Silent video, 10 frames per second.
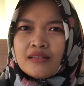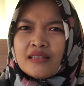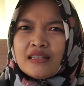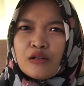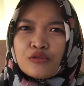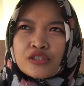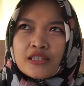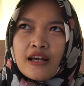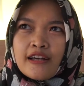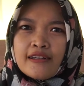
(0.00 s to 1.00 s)
nggak
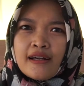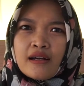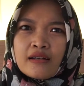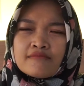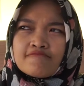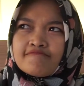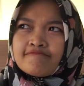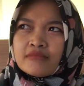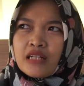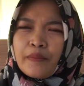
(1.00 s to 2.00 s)
usah yang
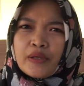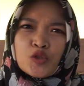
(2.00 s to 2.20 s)
apa